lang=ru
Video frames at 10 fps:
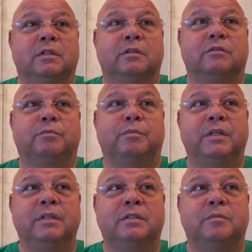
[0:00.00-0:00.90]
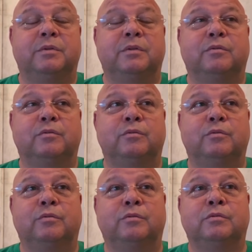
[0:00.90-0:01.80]
в принципе,
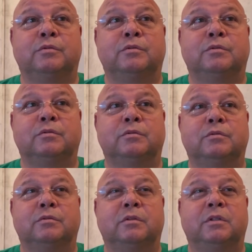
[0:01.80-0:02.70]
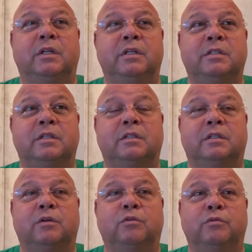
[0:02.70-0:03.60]
у Лестера
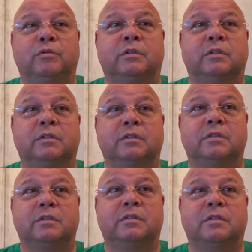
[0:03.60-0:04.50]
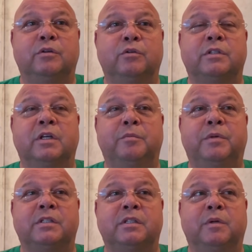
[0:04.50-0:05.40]
такой вот серьезно
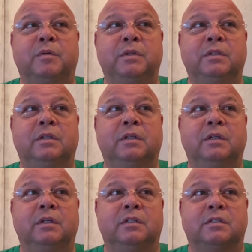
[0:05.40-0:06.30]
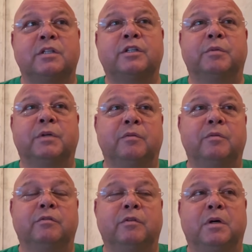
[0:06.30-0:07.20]
опасный момент с
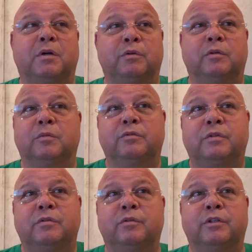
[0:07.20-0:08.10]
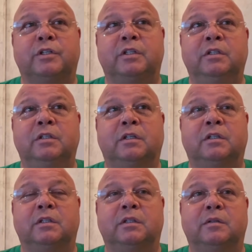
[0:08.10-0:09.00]
ошибками в обороне был всего лишь один,
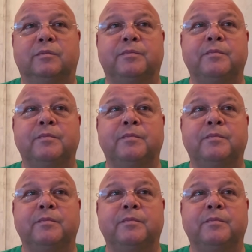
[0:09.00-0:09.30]
когда